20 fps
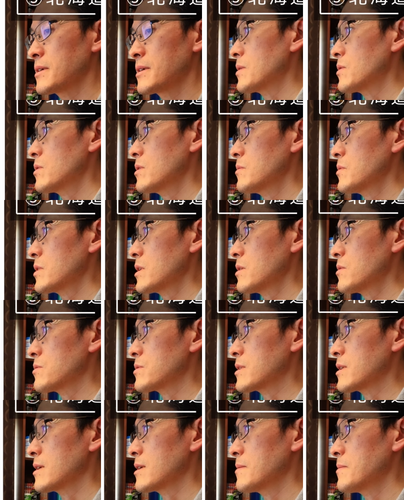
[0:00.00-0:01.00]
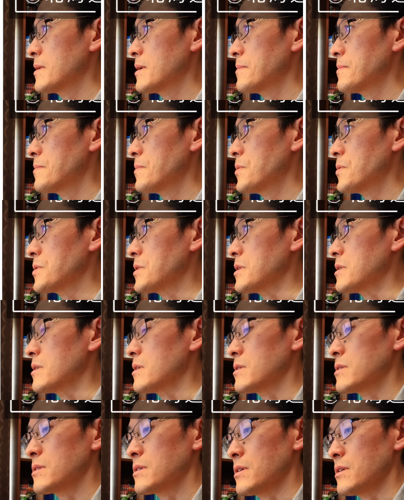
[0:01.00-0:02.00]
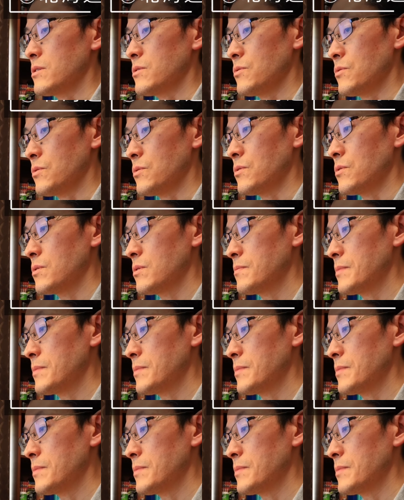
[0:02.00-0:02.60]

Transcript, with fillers: まあ、これも結構定番っぽいんですけど、